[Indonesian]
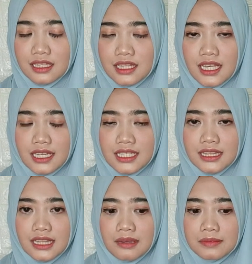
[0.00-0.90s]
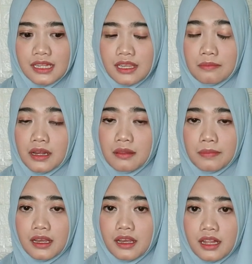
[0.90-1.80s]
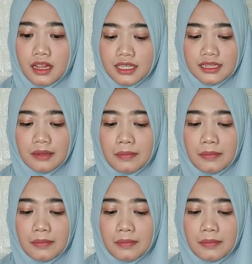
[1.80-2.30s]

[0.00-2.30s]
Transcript: ketika kita misalnya pegel-pegel kita